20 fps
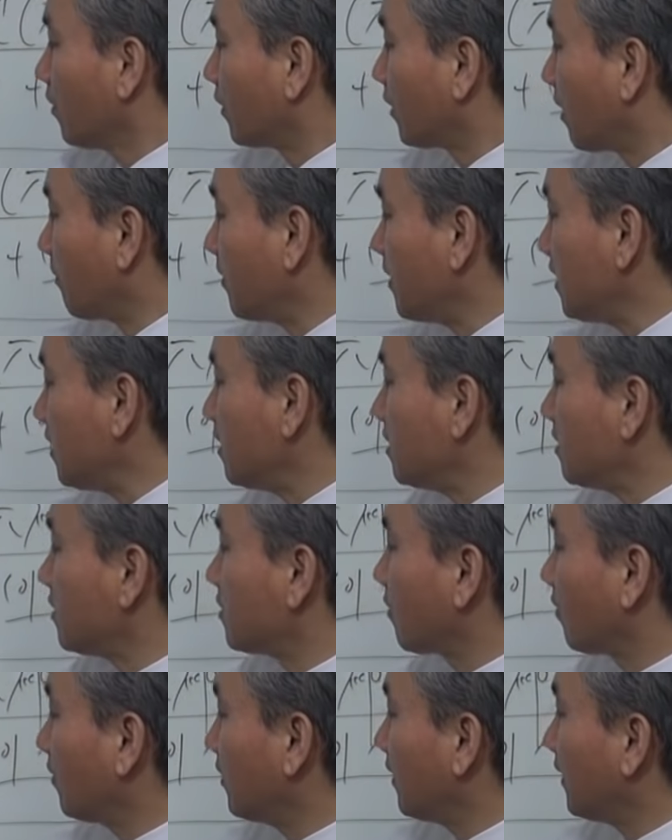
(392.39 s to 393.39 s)
그 다음에
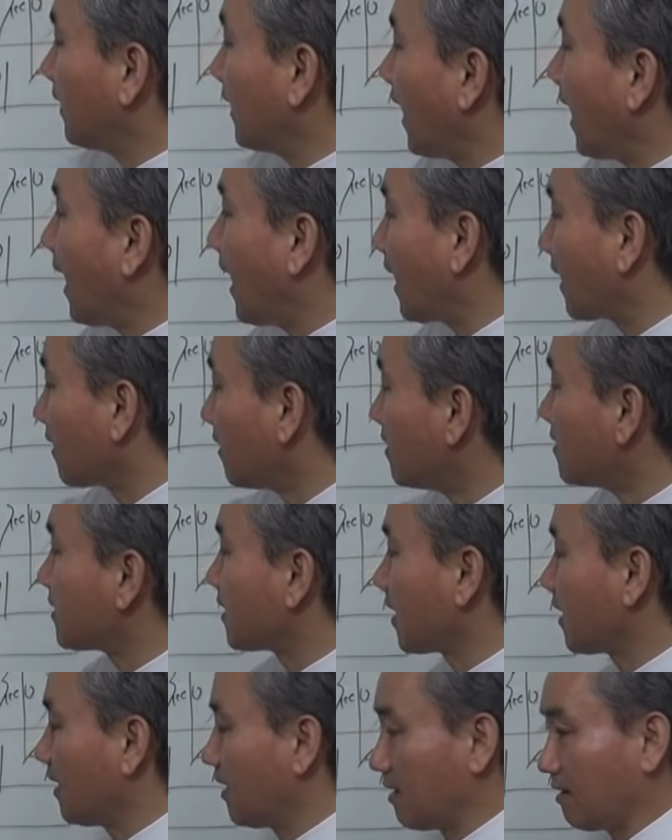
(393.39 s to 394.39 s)
인성은 나를
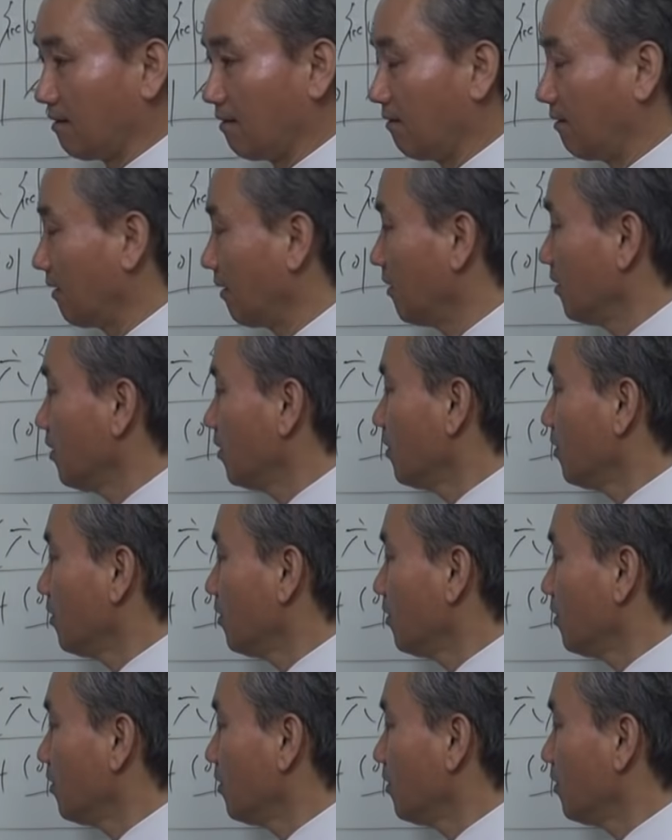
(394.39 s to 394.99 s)
생각하는 거야.